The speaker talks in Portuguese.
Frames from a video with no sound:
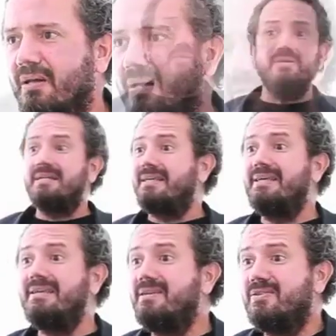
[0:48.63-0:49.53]
A nossa
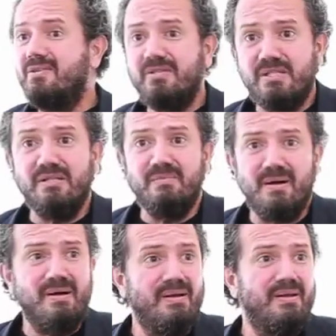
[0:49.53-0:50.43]

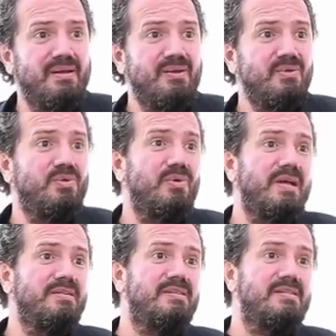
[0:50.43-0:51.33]
queridíssima
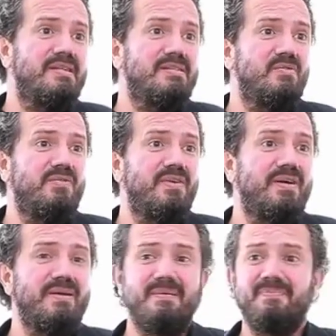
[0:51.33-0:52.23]
doutora Anise da
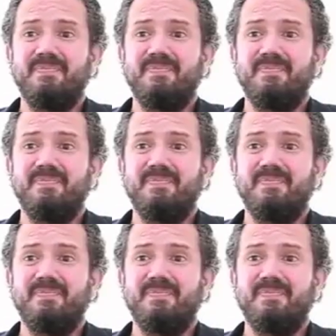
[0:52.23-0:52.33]
Silveira,